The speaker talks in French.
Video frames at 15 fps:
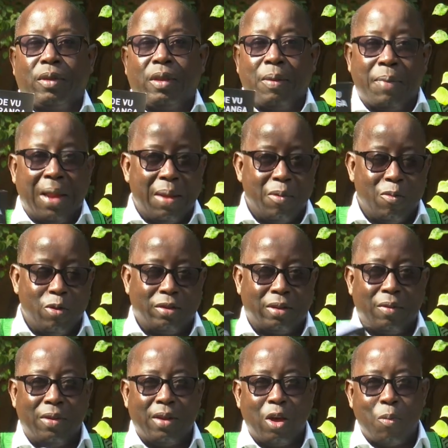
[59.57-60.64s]
Ibrahim, vous le
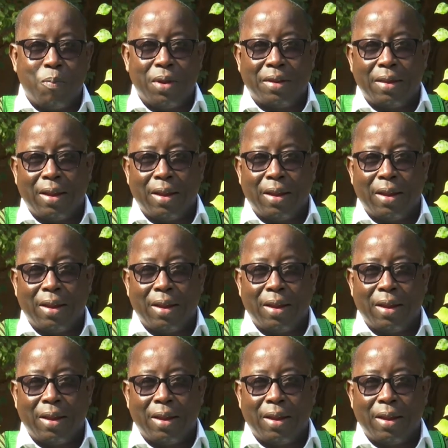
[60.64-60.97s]
savez, quand on parle